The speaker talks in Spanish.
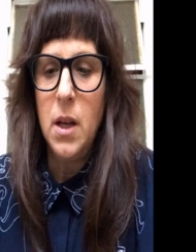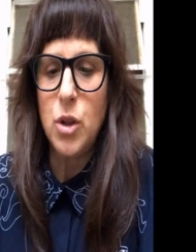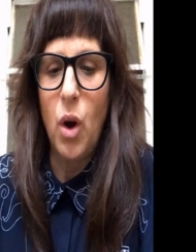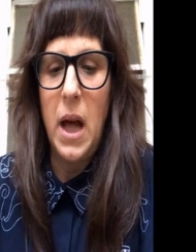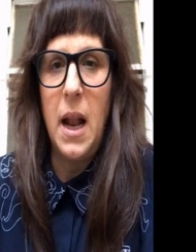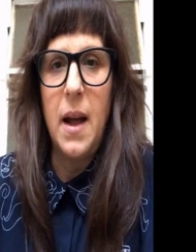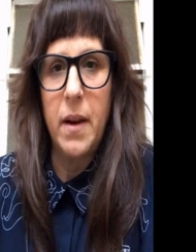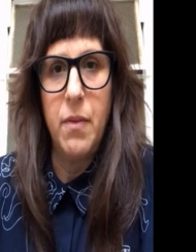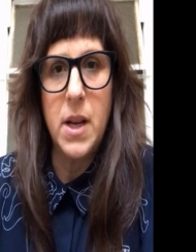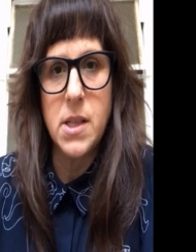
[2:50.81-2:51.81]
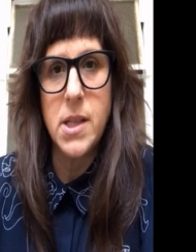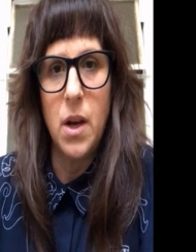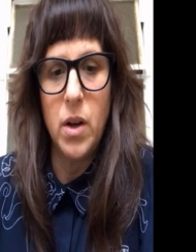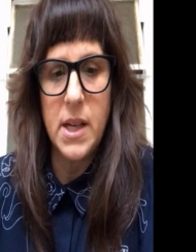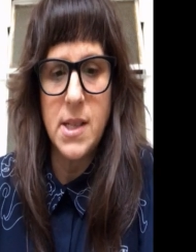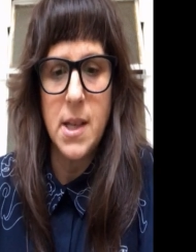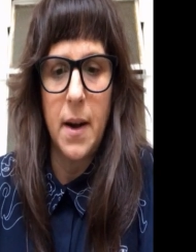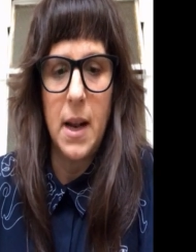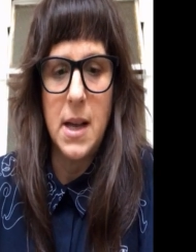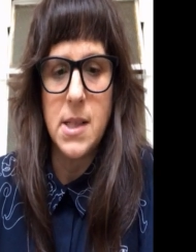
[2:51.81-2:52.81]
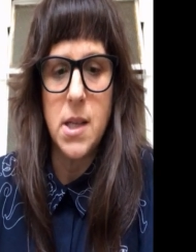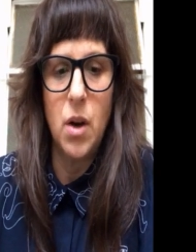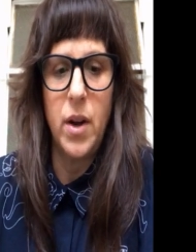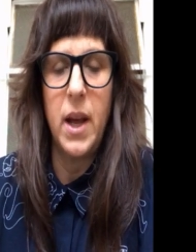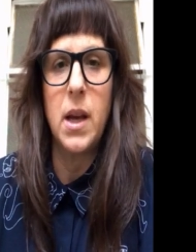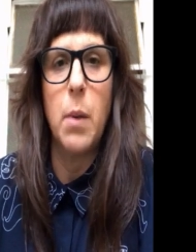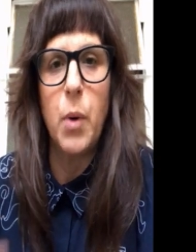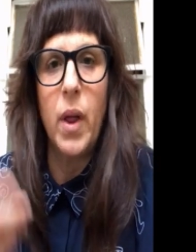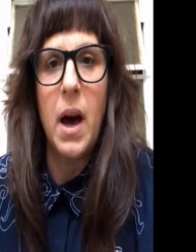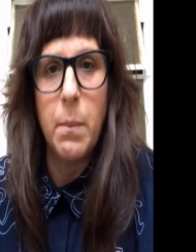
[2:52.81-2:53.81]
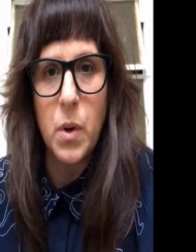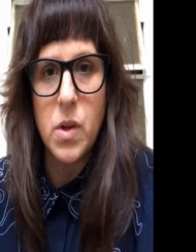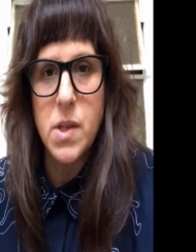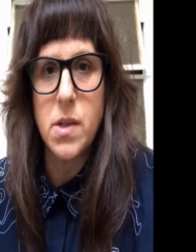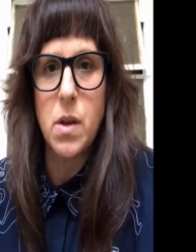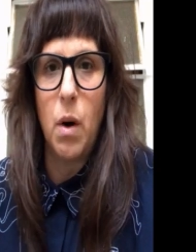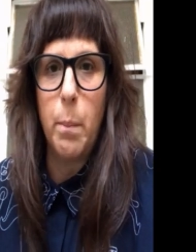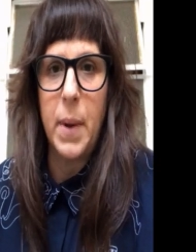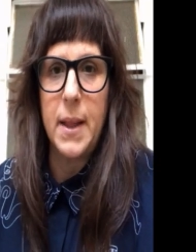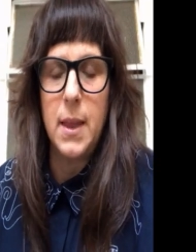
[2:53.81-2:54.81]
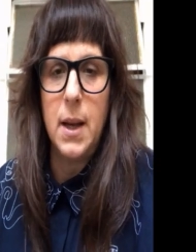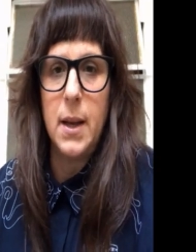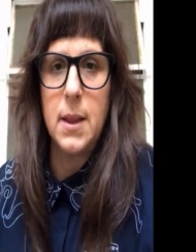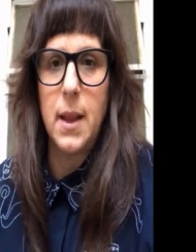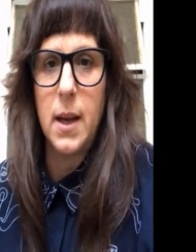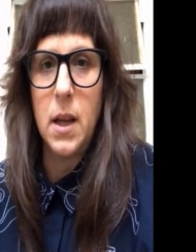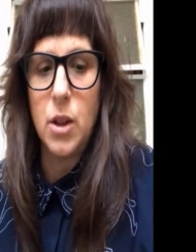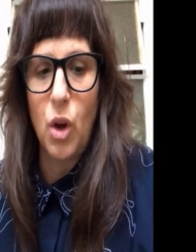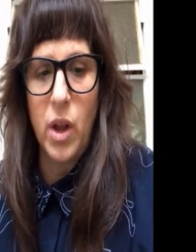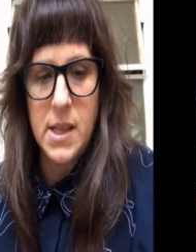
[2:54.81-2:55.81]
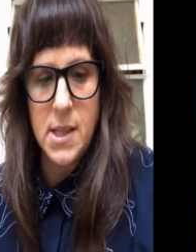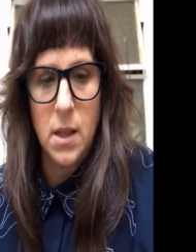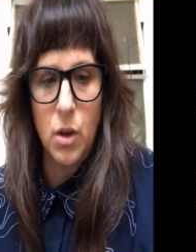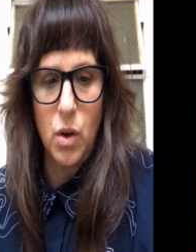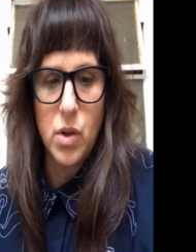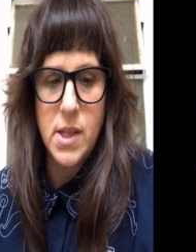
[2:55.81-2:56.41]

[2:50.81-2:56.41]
todas las reflexiones y relaciones que podamos compartir entre todas y todos.